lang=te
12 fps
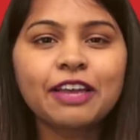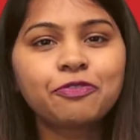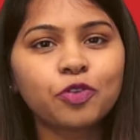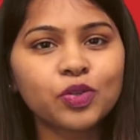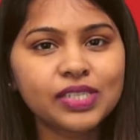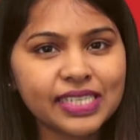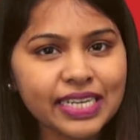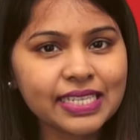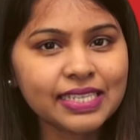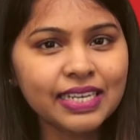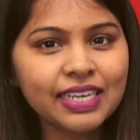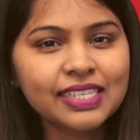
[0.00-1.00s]
ఐఫోన్
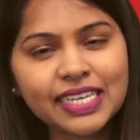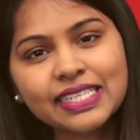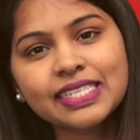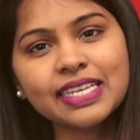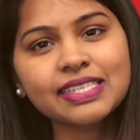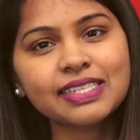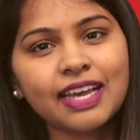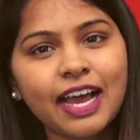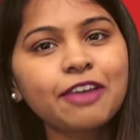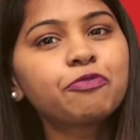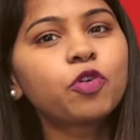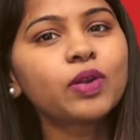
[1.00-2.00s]
సిక్స్ సిక్స్ ఎస్
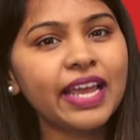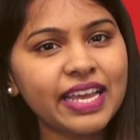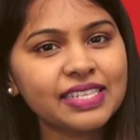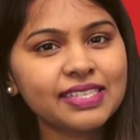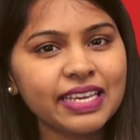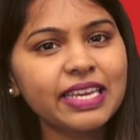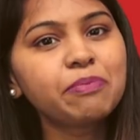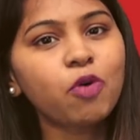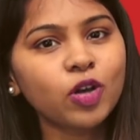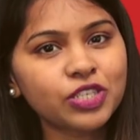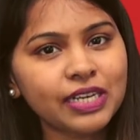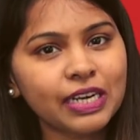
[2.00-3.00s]
ఐఫోన్ ఎస్ ఈ
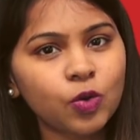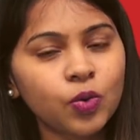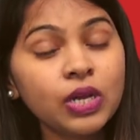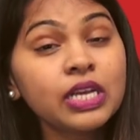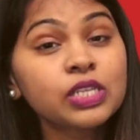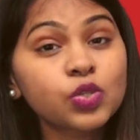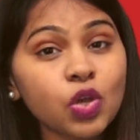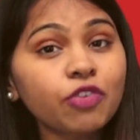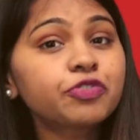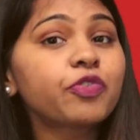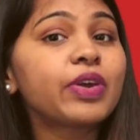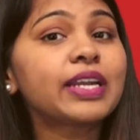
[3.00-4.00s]
మోడళ్లకు
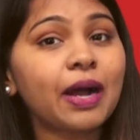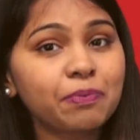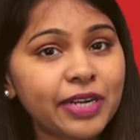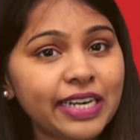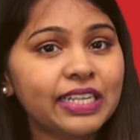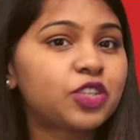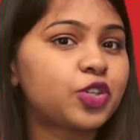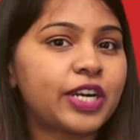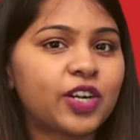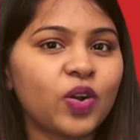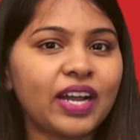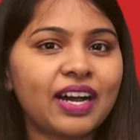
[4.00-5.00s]
సాఫ్ట్వేర్ అప్డేట్
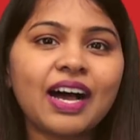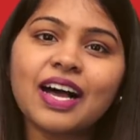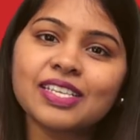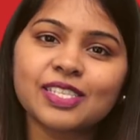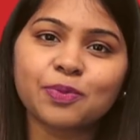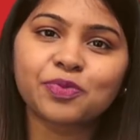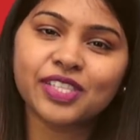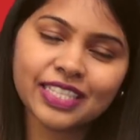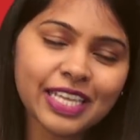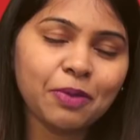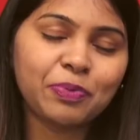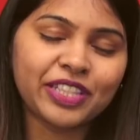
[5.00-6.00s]
ఇచ్చినట్లుగా ఆ సంస్థ
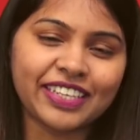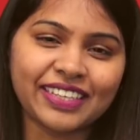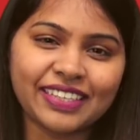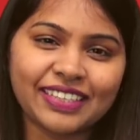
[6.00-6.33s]
తెలిపింది